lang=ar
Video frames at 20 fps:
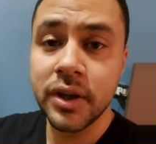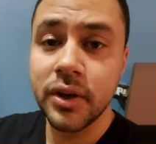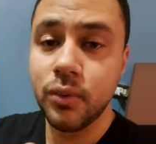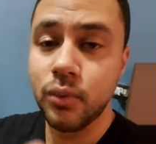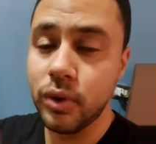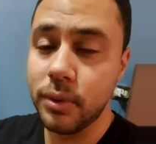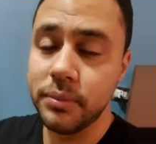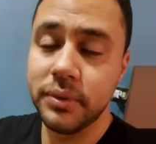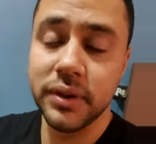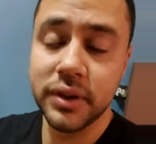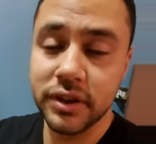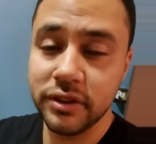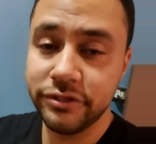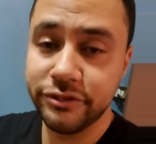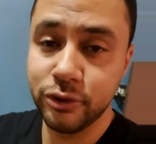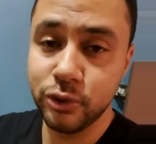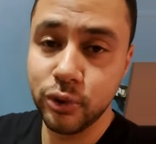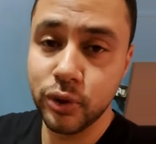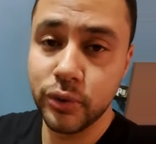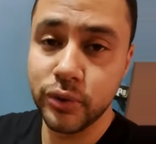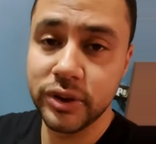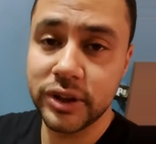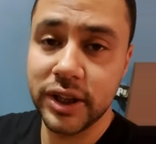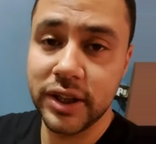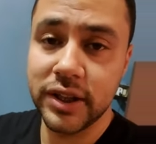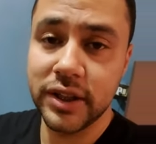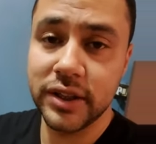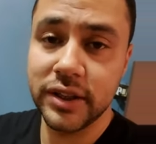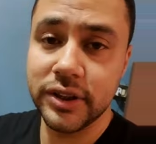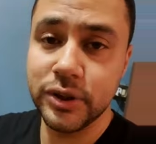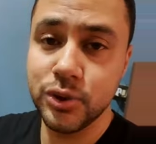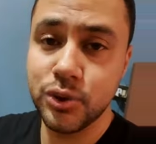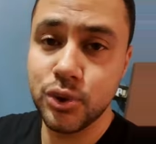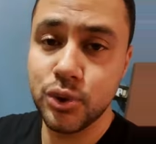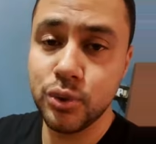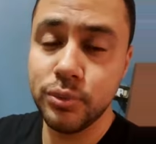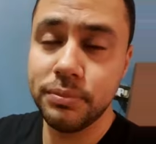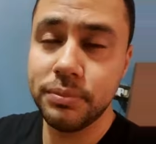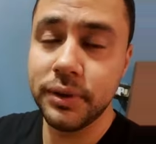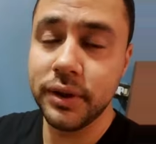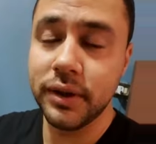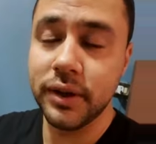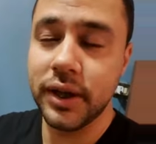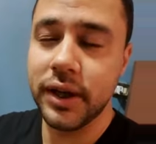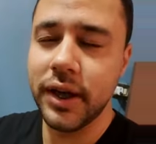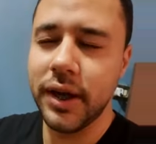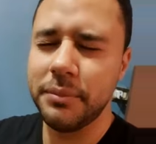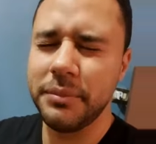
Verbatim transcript: واعمل فولو لو انت على اليوتيوب آه،